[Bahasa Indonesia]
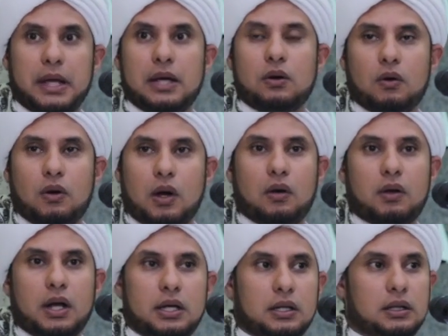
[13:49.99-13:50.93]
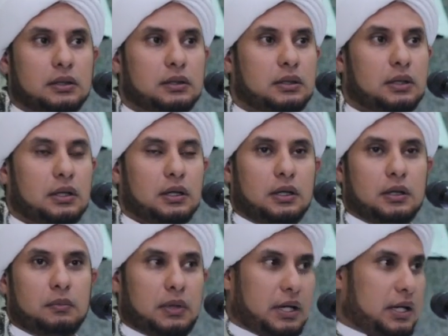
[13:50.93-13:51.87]
Bingung orang-orang ini
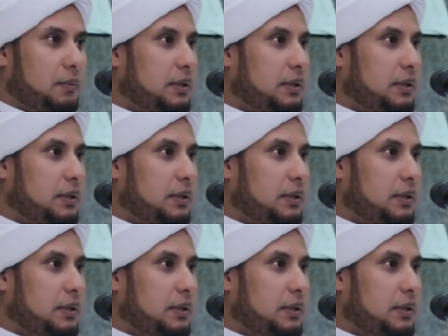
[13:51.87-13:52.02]
mereka